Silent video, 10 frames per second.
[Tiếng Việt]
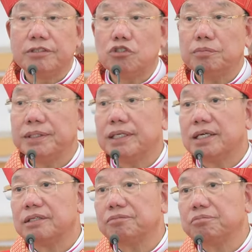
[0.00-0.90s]
ví dụ bây
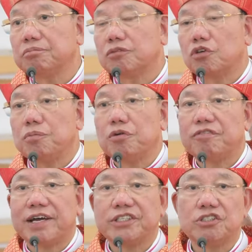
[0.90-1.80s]
giờ có
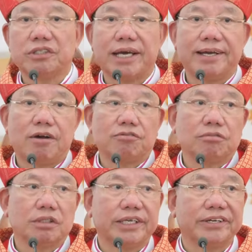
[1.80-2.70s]
một vài trường đại học
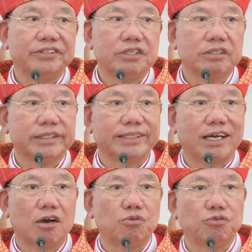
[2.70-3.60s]
nhà nước người
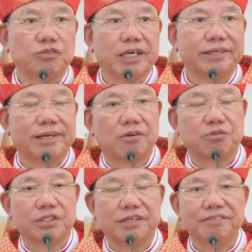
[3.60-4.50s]
ta không nhận học
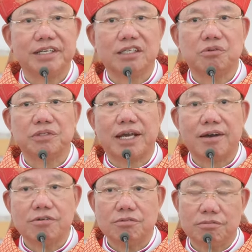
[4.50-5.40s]
sinh viên công
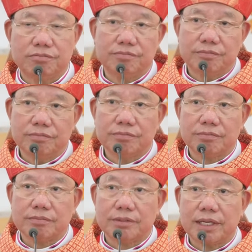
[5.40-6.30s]
giáo
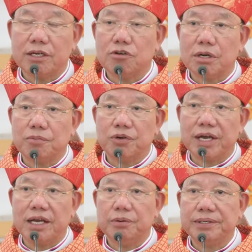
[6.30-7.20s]
đấy cũng là một
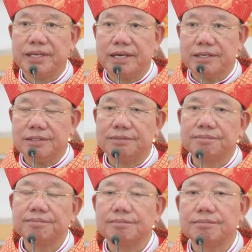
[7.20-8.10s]
hệ lụy đấy
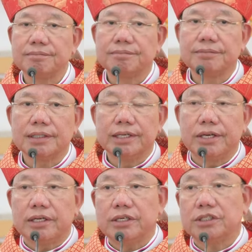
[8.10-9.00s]

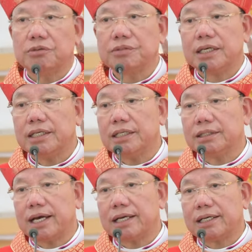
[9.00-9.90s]
đời sống gia
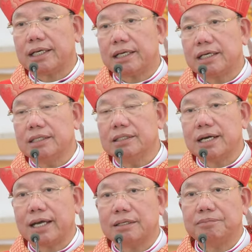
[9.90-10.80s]
đình đã cử
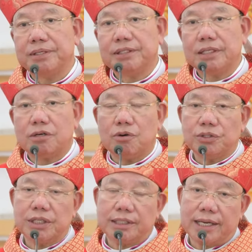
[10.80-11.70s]
hành bí tích
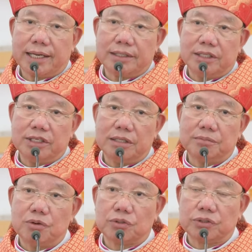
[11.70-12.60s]
hôn nhân hai người nên
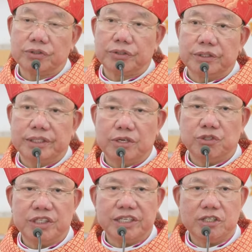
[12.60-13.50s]
một điều
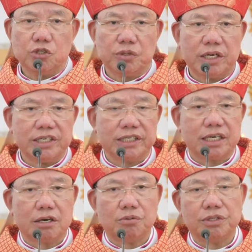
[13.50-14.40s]
gì thiên chúa đã liên
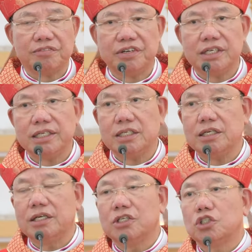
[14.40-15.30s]
kết không được phân ly
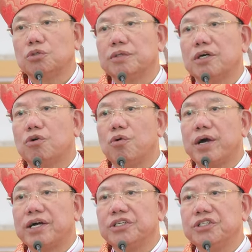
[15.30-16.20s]
chúng ta cố
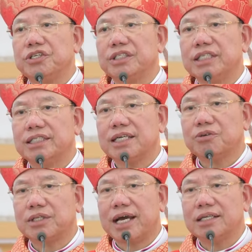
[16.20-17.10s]
gắng nhường nhịn
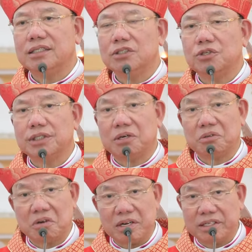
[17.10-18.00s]
nhau tha thứ cho
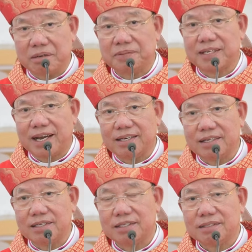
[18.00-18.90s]
nhau đó là thập giá đấy